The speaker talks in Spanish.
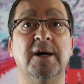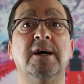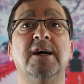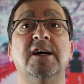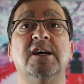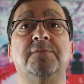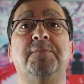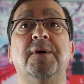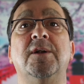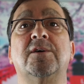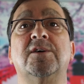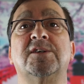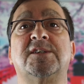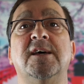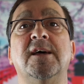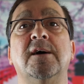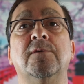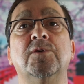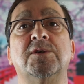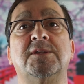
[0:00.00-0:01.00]
Espero que os
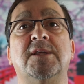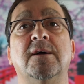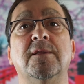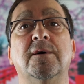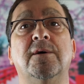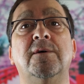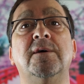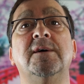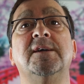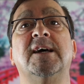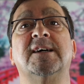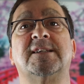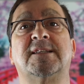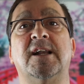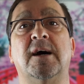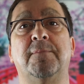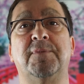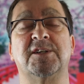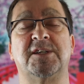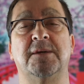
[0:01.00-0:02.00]
haya gustado y hasta
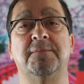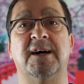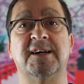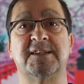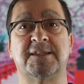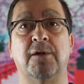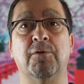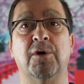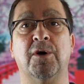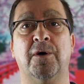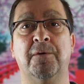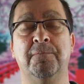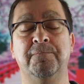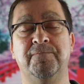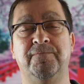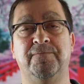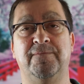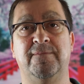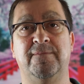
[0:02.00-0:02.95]
la próxima. Hasta luego.